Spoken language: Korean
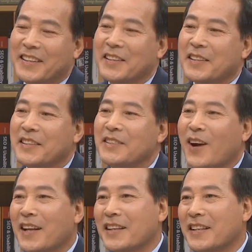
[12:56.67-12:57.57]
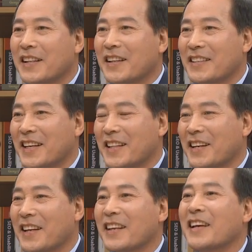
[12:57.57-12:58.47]
그래서 그 과정이 나
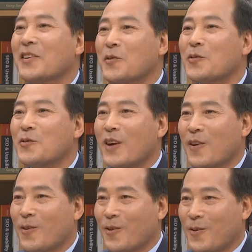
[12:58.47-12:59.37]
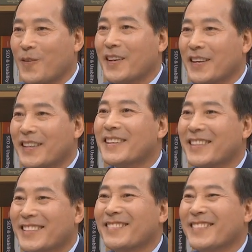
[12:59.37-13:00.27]
저한테는 굉장히 소중하고
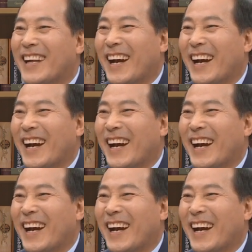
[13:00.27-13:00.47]
그렇습니다.